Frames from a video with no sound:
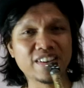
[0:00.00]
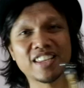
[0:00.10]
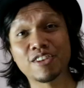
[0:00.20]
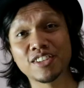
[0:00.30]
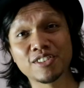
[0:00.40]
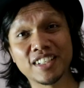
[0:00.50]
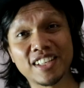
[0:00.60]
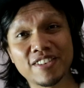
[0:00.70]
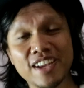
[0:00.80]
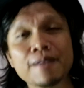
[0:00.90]
satu sudah
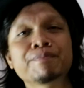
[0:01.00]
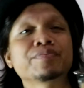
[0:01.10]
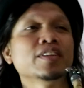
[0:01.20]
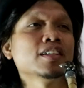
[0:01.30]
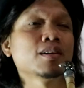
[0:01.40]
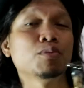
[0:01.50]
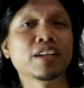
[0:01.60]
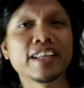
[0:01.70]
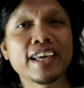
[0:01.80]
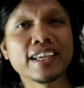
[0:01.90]
tahu ya
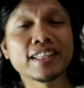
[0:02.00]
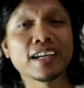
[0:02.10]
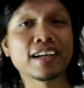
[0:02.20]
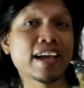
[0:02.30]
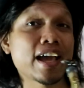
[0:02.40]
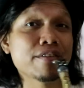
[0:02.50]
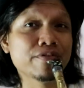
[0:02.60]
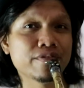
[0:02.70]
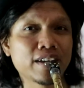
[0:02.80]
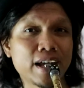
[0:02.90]
kemudian E kita ke F
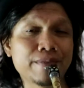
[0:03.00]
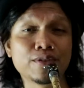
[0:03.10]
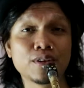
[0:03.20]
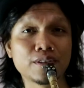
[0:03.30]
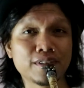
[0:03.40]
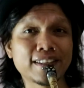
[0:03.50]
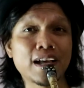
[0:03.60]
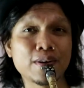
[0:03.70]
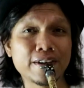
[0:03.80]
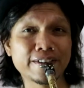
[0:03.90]
F juga sudah
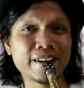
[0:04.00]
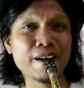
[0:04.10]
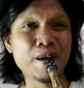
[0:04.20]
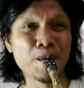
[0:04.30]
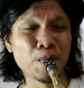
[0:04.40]
tahu harusnya